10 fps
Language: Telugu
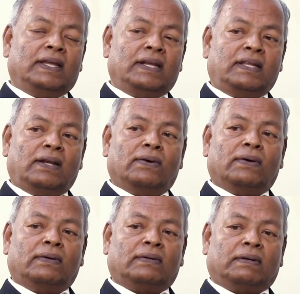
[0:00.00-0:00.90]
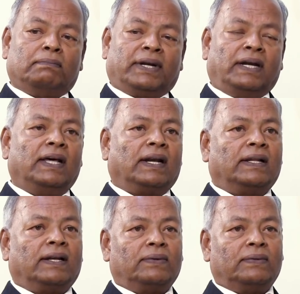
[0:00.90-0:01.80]
ఇంటిలో బ్రెడ్
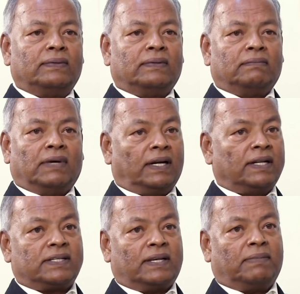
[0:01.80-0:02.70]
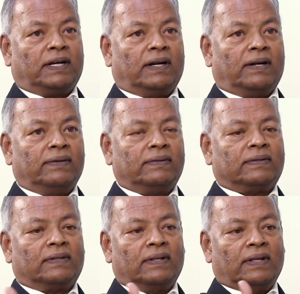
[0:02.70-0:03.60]
అర్నరు మర్డర్ చేయబడ్డాడో
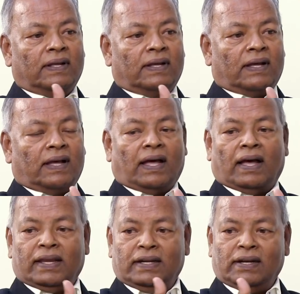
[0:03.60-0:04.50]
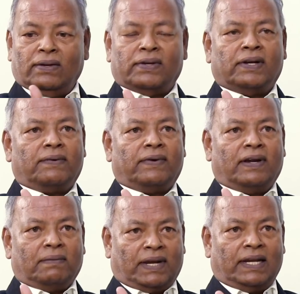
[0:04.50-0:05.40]
ఆ ఇంటిలో
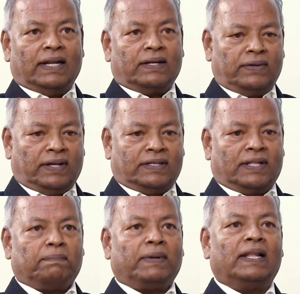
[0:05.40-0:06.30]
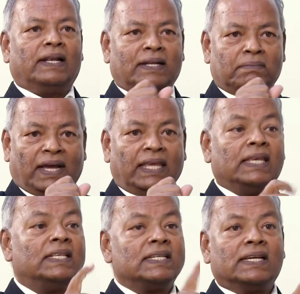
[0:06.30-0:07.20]
ఉన్నటువంటి మహిళను ఇద్దరు పిల్లల్ని
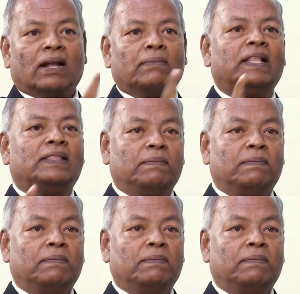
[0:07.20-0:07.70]
మైకిచ్చి గ్రామాలు